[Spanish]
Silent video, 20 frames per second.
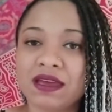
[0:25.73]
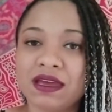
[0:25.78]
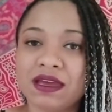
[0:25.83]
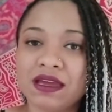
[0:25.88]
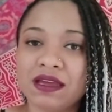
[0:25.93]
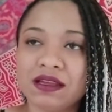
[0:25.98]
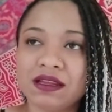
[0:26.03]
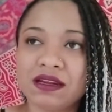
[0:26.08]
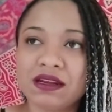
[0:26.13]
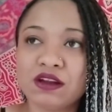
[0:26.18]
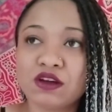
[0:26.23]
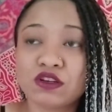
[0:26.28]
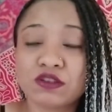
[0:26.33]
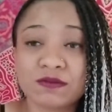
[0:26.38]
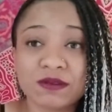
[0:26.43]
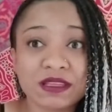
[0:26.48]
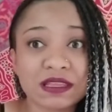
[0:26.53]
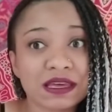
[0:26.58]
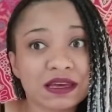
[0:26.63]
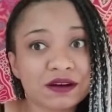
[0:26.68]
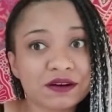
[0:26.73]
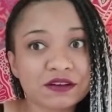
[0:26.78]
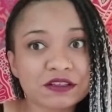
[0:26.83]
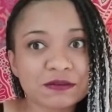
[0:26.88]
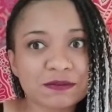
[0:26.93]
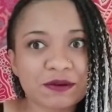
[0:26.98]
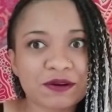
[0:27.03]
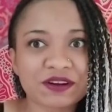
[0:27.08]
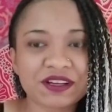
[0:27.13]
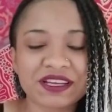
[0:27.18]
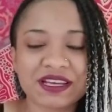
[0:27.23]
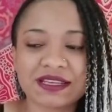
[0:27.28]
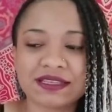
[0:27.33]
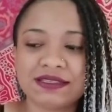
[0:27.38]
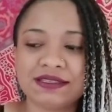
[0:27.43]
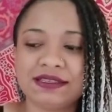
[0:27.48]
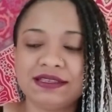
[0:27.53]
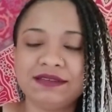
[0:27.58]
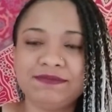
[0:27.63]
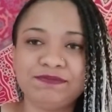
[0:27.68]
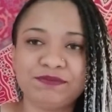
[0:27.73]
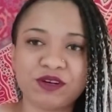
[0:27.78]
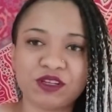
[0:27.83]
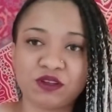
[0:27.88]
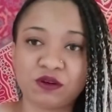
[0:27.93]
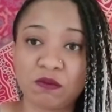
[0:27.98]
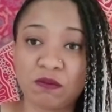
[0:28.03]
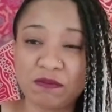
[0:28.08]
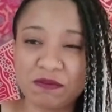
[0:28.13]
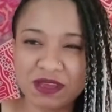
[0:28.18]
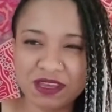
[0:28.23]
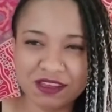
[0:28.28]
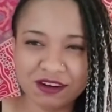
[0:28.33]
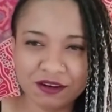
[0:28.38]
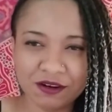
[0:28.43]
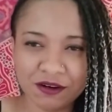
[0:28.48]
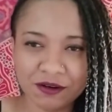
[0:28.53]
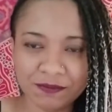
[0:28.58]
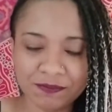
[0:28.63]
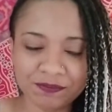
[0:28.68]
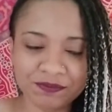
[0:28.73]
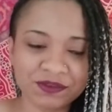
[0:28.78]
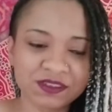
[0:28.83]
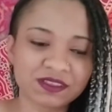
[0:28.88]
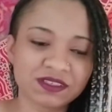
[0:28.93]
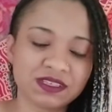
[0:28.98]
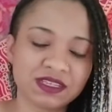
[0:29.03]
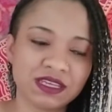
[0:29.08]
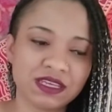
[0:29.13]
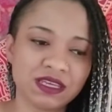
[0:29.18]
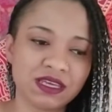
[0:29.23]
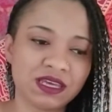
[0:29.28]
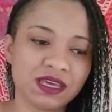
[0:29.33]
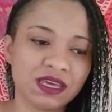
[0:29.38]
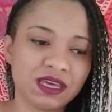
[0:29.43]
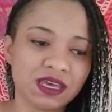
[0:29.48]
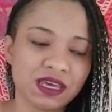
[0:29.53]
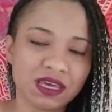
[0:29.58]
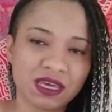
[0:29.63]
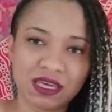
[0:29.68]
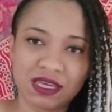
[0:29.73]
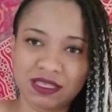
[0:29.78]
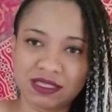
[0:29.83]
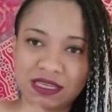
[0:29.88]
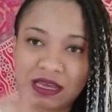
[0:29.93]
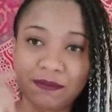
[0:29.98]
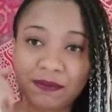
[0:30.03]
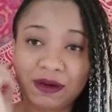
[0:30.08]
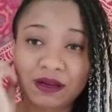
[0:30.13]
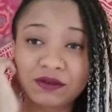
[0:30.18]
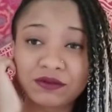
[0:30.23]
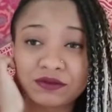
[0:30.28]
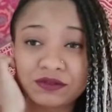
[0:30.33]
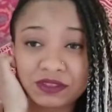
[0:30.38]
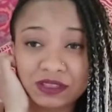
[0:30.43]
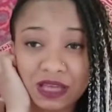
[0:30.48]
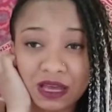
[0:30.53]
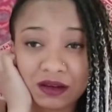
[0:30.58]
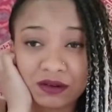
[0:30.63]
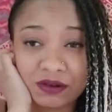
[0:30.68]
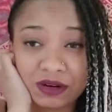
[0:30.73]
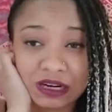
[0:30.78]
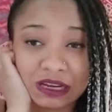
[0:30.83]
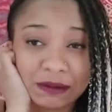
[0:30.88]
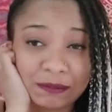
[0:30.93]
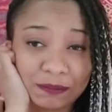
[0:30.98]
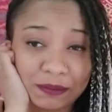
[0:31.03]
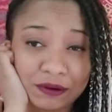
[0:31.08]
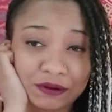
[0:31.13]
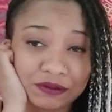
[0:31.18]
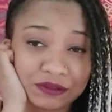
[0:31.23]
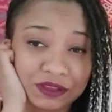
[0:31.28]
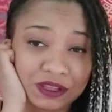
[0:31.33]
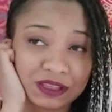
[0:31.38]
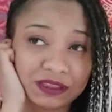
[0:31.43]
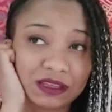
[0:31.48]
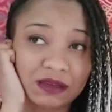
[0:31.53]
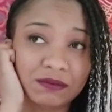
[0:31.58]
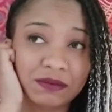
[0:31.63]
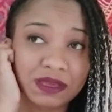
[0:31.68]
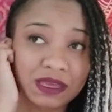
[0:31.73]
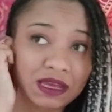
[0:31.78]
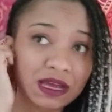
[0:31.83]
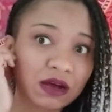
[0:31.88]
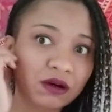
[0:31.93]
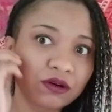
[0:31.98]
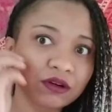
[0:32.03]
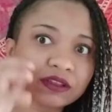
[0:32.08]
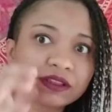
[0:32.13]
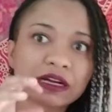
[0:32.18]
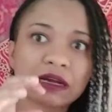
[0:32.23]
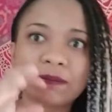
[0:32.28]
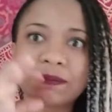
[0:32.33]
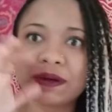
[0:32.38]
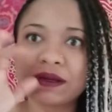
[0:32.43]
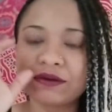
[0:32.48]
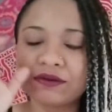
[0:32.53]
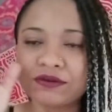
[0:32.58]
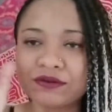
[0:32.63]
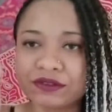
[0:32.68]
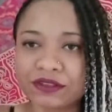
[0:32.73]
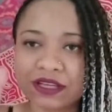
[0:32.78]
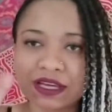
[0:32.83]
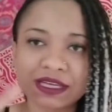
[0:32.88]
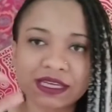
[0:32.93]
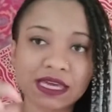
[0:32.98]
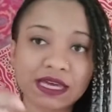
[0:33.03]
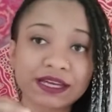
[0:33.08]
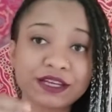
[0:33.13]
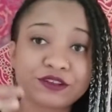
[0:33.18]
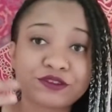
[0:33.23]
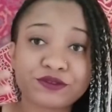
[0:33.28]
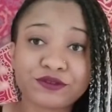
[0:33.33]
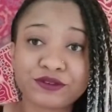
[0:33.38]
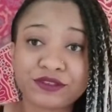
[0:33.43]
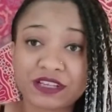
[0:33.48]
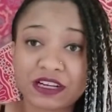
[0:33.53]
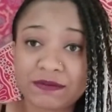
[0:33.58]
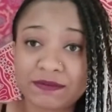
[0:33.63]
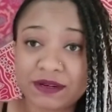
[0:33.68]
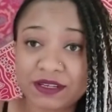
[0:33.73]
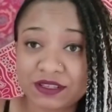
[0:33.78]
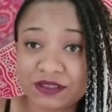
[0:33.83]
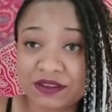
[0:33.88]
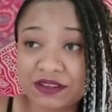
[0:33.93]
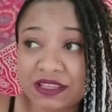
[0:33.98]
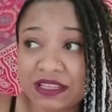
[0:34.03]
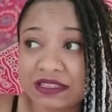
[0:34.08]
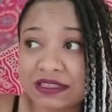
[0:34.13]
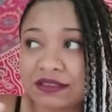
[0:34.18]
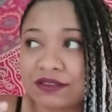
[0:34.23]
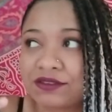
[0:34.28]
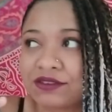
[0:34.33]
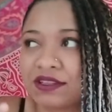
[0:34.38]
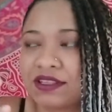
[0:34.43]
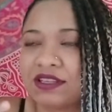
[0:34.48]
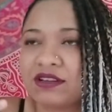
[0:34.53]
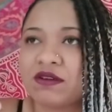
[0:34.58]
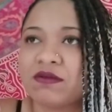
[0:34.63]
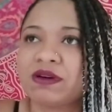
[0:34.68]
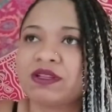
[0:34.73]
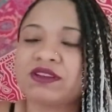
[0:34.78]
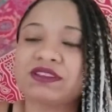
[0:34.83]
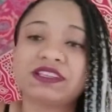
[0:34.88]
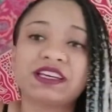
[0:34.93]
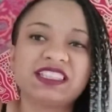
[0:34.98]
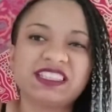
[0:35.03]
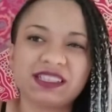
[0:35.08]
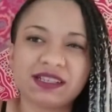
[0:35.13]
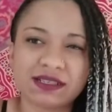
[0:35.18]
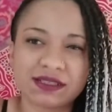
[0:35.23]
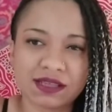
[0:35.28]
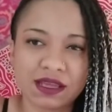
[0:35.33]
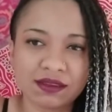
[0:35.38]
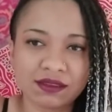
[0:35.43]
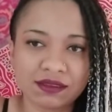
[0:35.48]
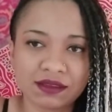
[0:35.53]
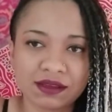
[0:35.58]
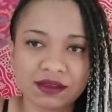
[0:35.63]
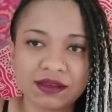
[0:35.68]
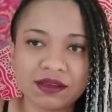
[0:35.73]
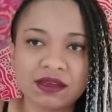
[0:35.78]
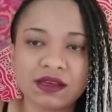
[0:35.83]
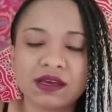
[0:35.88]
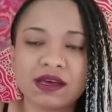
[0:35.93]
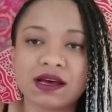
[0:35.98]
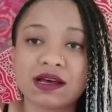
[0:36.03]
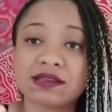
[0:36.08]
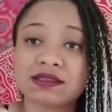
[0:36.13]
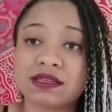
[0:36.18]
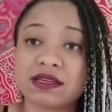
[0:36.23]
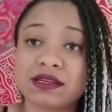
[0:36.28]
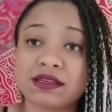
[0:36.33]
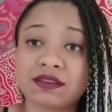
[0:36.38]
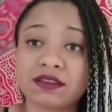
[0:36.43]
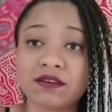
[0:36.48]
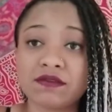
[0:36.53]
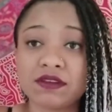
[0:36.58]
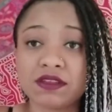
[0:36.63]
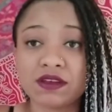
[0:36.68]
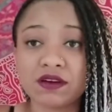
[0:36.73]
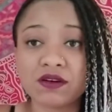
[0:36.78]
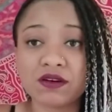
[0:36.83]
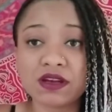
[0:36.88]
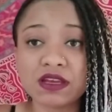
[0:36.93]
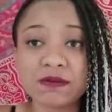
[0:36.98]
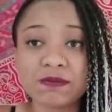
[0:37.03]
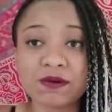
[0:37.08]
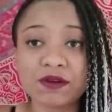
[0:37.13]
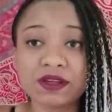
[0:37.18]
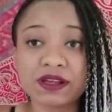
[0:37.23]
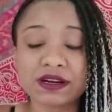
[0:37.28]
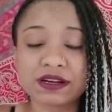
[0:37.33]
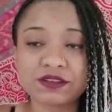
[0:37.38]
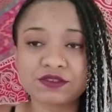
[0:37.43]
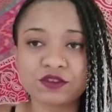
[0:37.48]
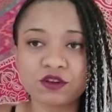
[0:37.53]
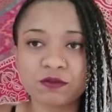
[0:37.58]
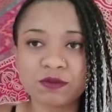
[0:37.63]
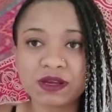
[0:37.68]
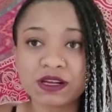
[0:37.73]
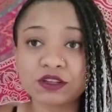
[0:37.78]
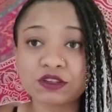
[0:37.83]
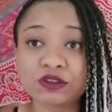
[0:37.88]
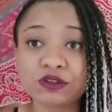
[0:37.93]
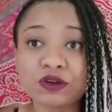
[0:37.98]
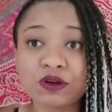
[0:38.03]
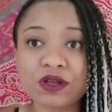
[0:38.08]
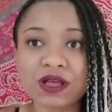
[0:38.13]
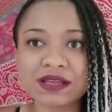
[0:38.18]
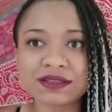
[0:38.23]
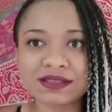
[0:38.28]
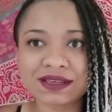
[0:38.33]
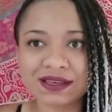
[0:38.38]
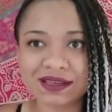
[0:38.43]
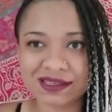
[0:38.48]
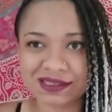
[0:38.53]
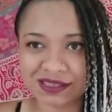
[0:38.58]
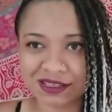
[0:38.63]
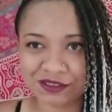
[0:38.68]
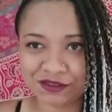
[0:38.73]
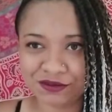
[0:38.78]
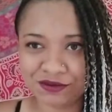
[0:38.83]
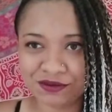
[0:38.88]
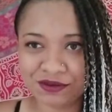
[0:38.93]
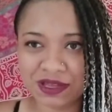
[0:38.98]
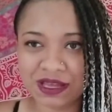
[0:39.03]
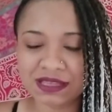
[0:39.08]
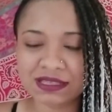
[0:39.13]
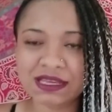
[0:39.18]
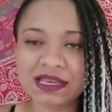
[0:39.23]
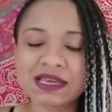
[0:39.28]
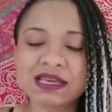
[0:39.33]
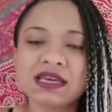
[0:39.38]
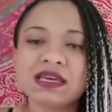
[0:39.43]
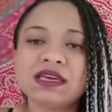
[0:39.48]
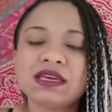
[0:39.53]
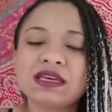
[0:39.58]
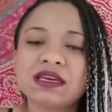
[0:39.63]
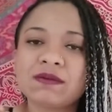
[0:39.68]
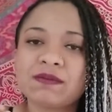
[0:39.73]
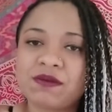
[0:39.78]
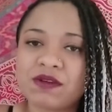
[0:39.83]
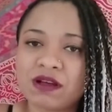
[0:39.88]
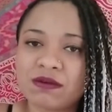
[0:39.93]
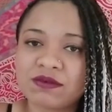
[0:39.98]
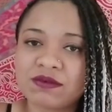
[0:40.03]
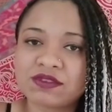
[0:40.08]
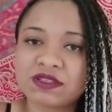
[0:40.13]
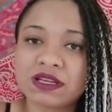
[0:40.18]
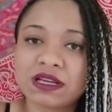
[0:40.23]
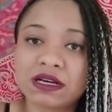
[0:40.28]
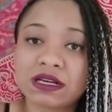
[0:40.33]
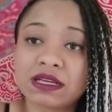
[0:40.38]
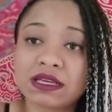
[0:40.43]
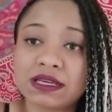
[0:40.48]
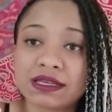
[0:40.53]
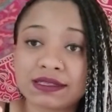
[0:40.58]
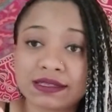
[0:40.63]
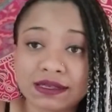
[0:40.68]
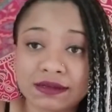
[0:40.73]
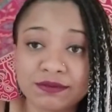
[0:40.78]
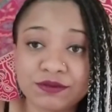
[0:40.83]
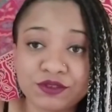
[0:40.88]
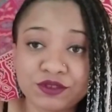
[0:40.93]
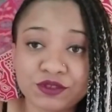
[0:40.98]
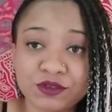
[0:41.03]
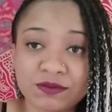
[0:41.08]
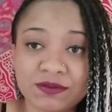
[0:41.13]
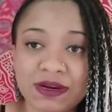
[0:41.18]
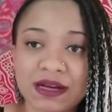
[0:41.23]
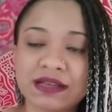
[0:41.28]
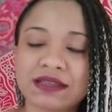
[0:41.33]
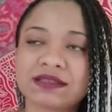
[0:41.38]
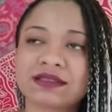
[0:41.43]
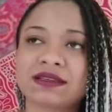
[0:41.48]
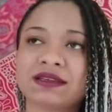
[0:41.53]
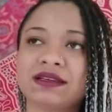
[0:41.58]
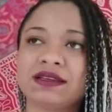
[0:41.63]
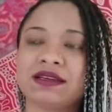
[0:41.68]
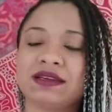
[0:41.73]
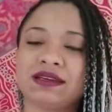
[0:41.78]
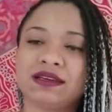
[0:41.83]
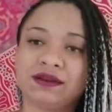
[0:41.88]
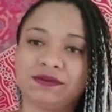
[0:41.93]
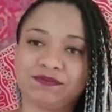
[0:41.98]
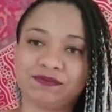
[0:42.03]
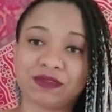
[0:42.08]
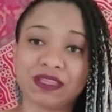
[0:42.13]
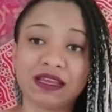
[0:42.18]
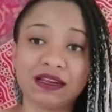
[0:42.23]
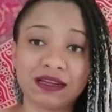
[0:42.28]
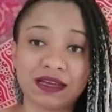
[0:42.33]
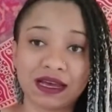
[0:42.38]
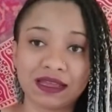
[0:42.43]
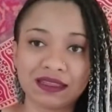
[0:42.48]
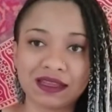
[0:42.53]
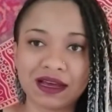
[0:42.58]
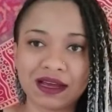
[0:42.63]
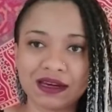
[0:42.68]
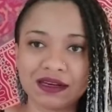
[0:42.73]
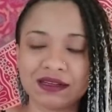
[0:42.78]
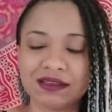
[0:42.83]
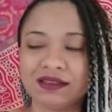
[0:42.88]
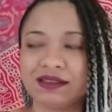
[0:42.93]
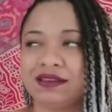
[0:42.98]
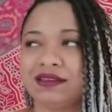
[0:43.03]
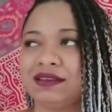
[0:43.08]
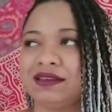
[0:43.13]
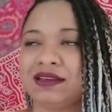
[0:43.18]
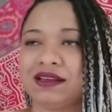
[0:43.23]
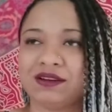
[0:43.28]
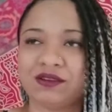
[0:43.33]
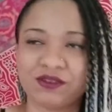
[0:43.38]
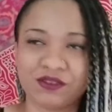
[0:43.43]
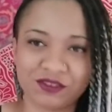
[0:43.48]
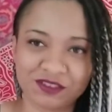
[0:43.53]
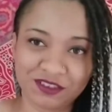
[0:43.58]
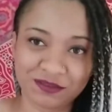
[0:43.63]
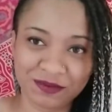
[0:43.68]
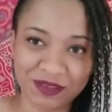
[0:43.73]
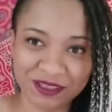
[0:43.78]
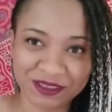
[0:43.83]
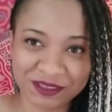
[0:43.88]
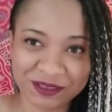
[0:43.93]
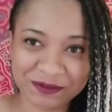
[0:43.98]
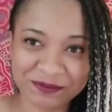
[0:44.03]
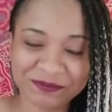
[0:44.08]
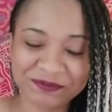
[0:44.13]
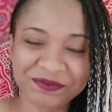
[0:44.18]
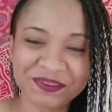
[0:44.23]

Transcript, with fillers: en los videos porque así, bueno, miro si esa pregunta corresponde también a otras preguntas que han hecho otras personas, entonces digo, bueno, está interesante hacer este video y poder resolver todas esas dudas y que podamos enriquecer mucho más eh, el canal y el conocimiento.